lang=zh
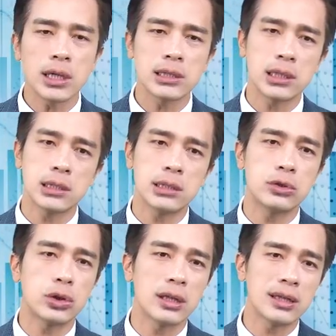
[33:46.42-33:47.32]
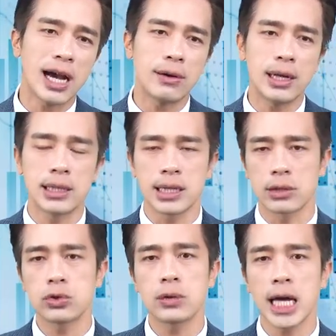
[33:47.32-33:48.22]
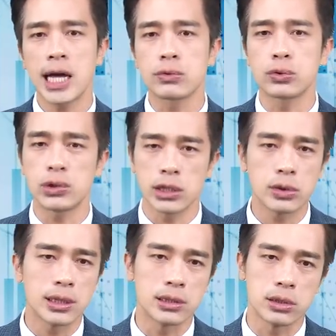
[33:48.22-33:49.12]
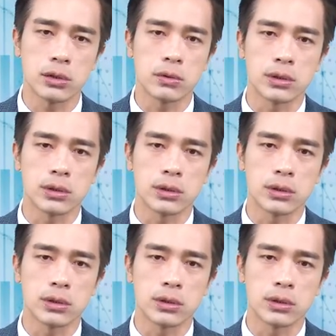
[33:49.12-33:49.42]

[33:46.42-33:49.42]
呢？其实全台湾来讲，做 AI 股最赚的只有我。